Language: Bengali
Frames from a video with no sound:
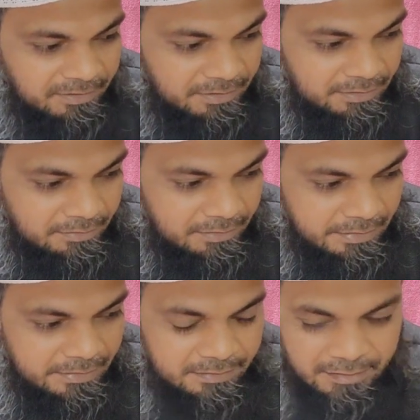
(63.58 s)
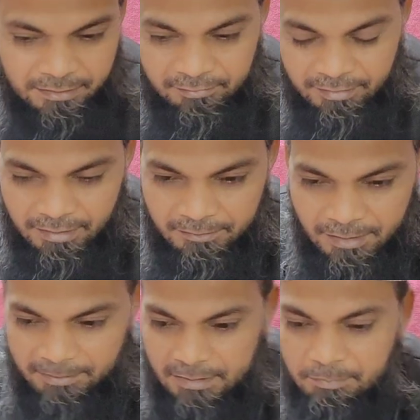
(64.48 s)
আমাদের এই যে চিকিৎসা
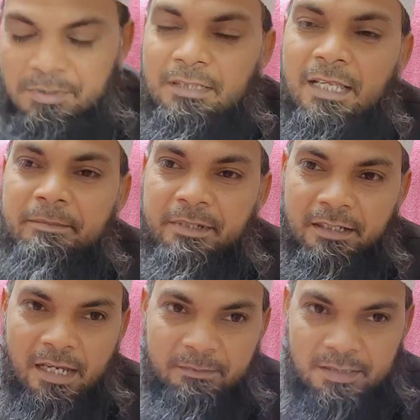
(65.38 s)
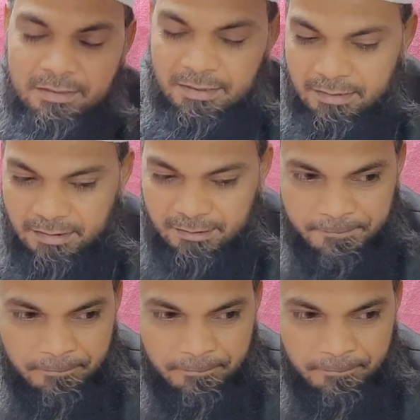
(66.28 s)
আমাদের পিস লাইব্রেরি ডায়াবেটিস সেন্টার